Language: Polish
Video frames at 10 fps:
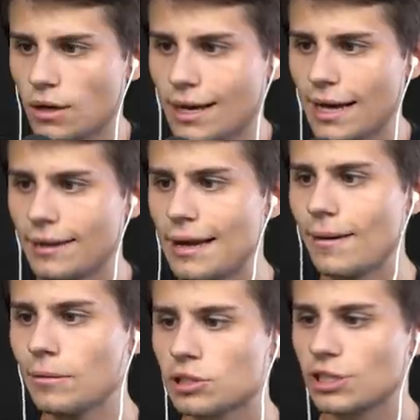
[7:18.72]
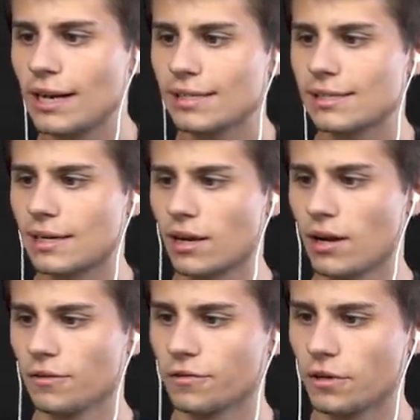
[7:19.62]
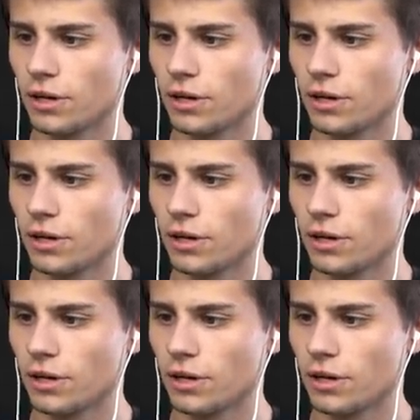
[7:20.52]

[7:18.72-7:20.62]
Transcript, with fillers: Okej, okay. ja mam już żelazny kilof.